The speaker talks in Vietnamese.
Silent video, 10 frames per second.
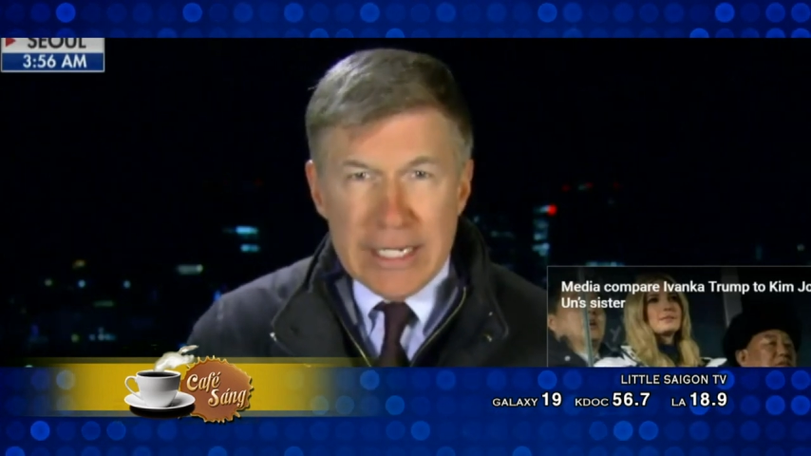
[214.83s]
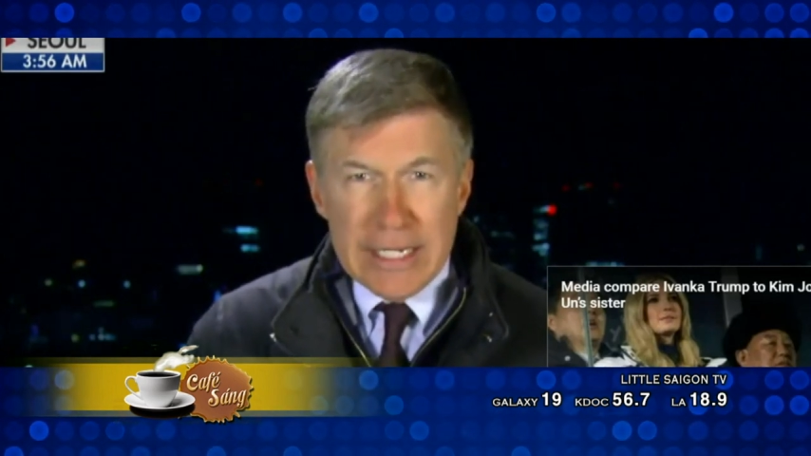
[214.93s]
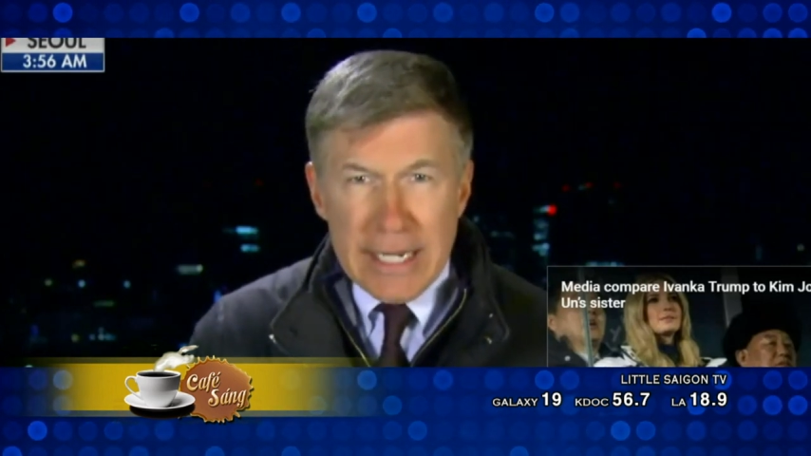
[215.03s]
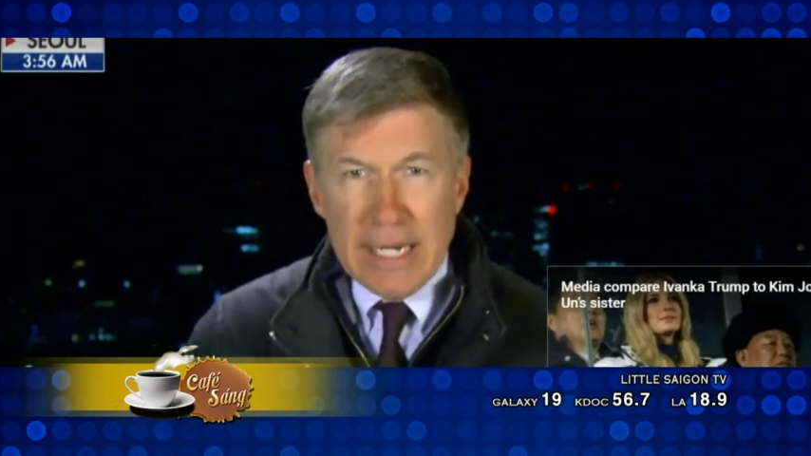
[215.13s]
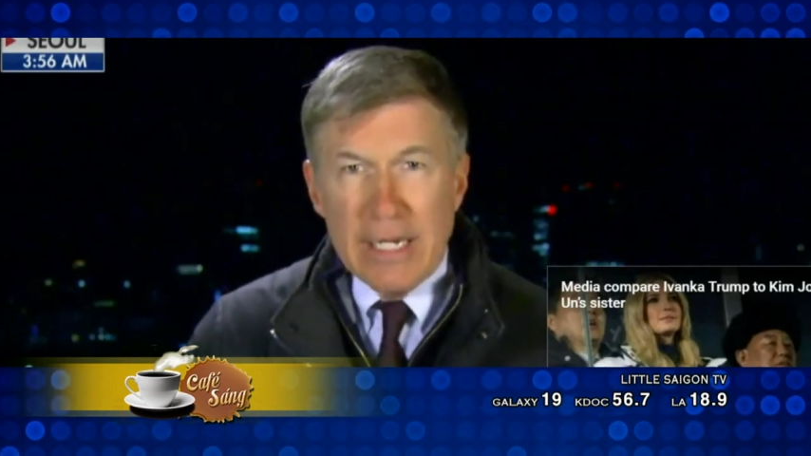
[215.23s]

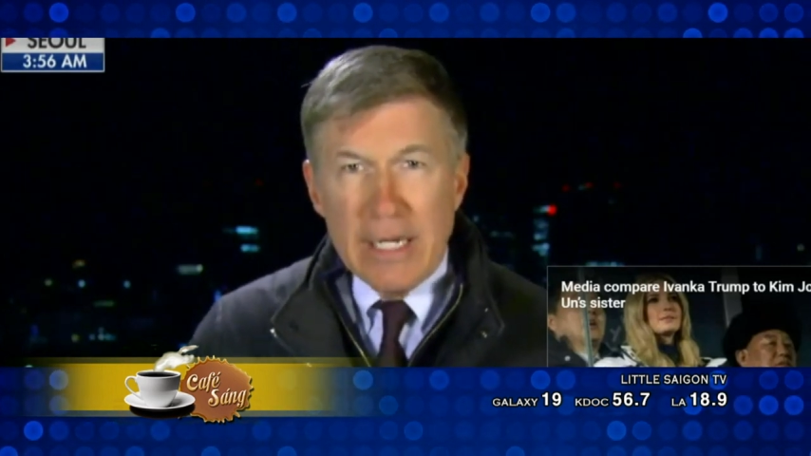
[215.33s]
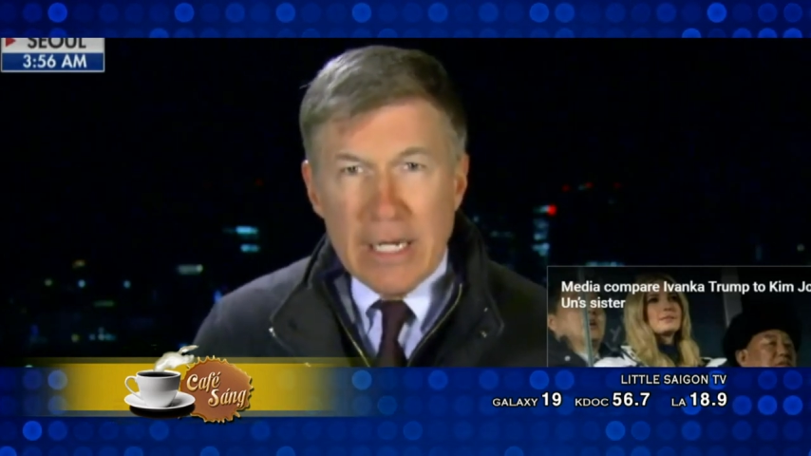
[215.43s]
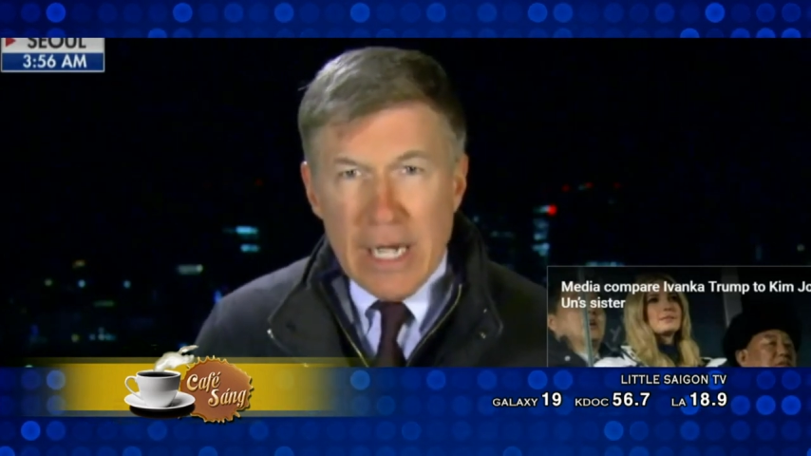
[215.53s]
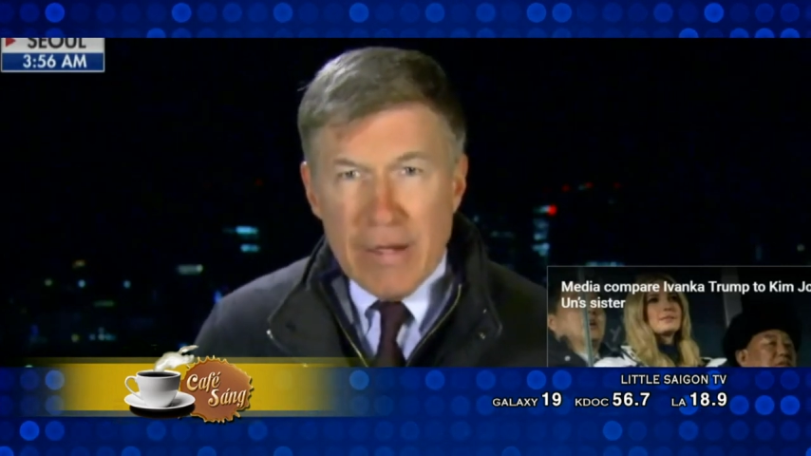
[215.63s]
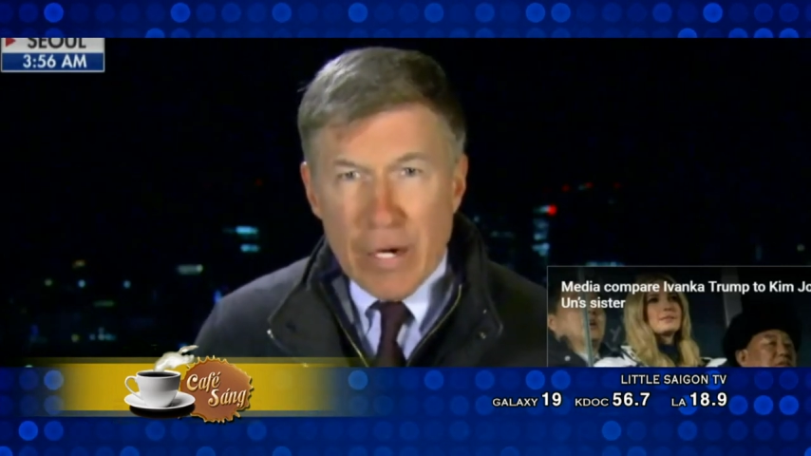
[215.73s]
thảo luận
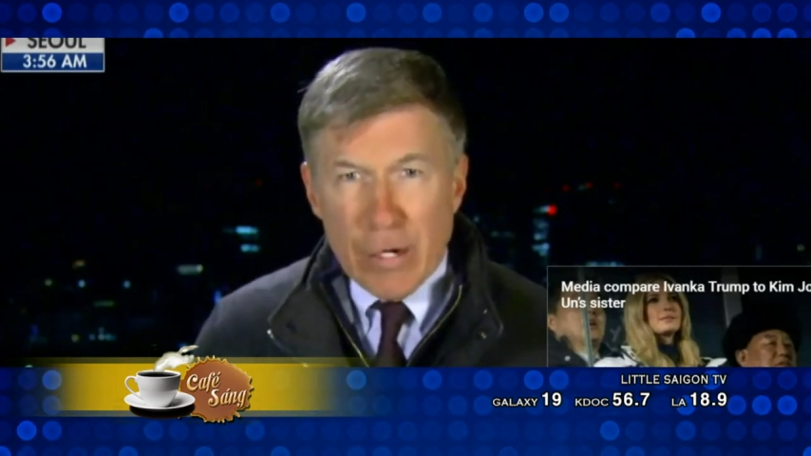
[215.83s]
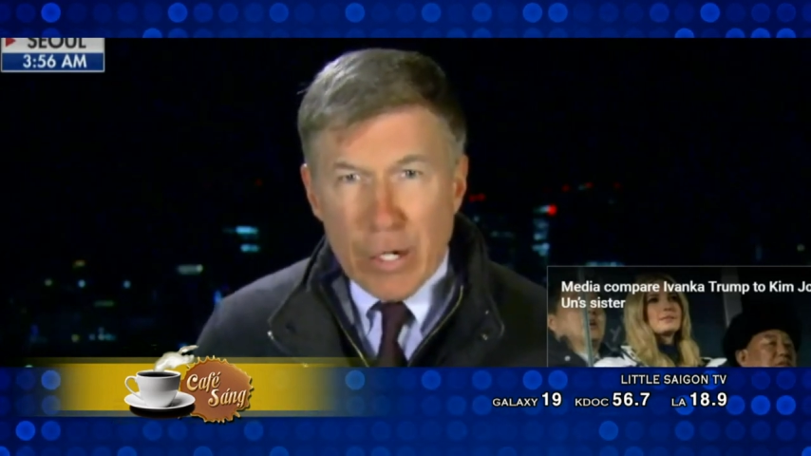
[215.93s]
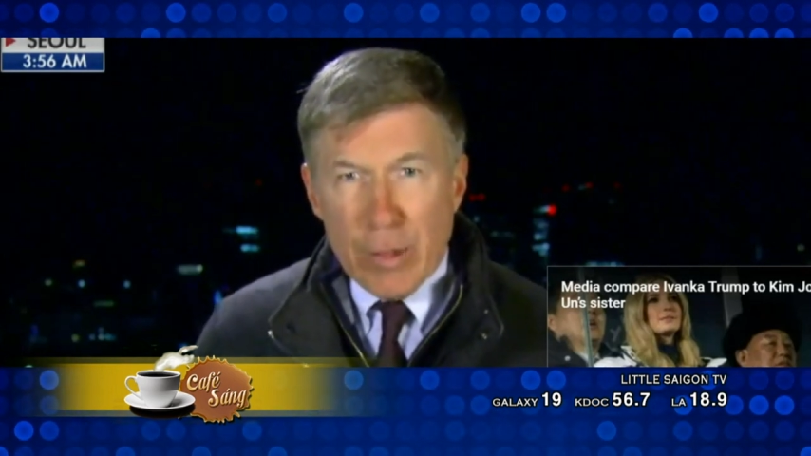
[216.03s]
về Bắc Triều